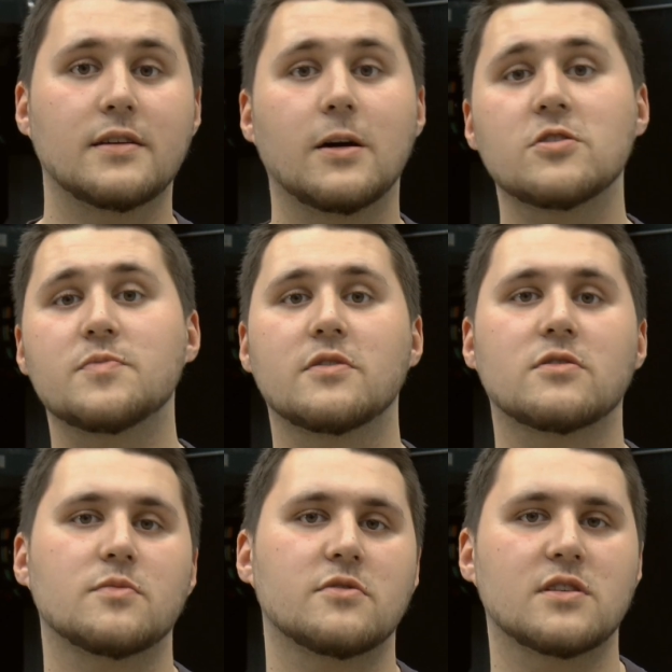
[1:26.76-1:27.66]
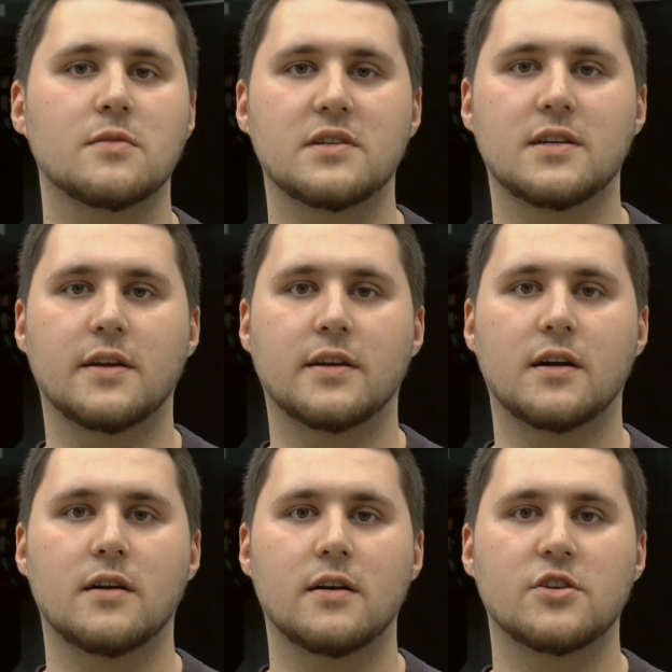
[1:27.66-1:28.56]
Die Ausbildung zum
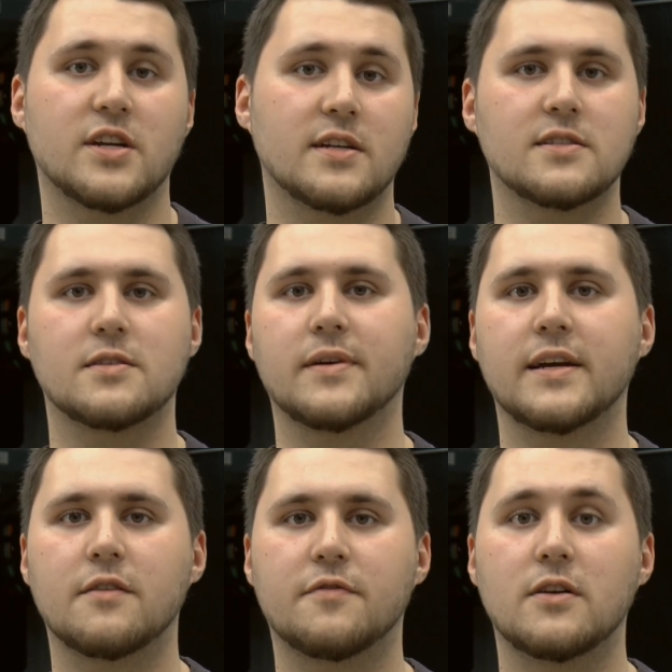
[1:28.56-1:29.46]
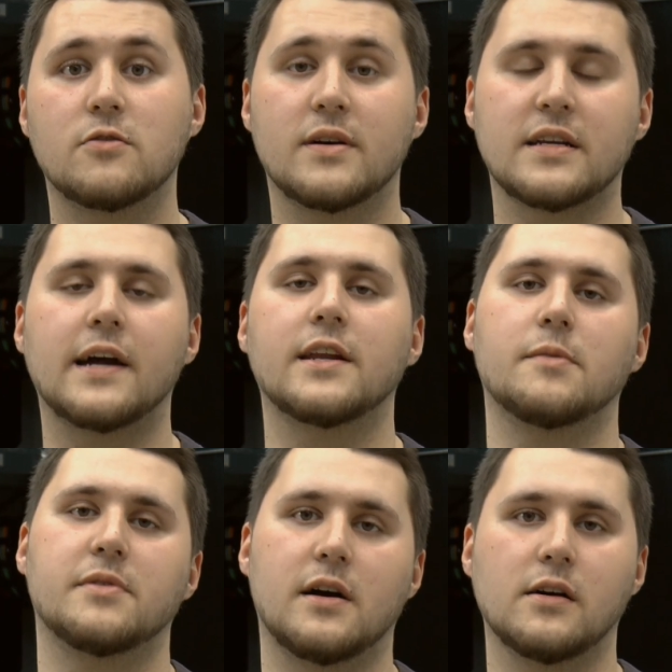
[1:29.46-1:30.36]
Industriemechaniker erstreckt sich im Regelfall über
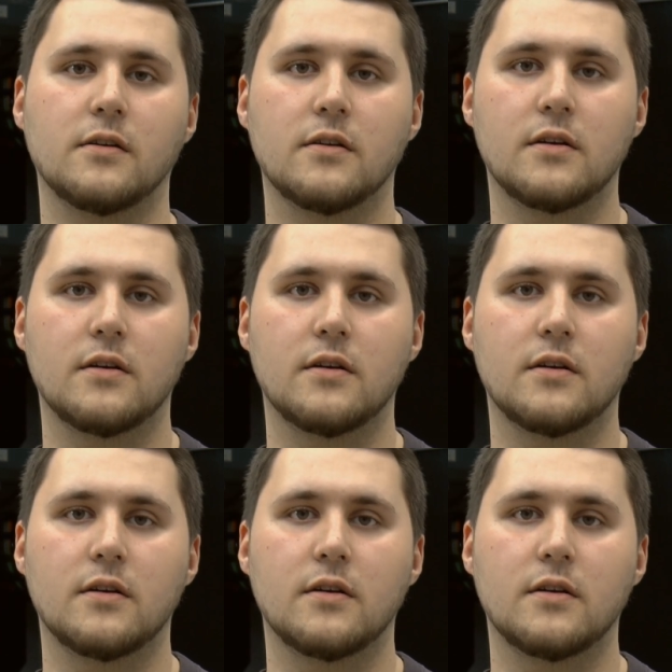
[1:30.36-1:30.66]
dreieinhalb Jahre.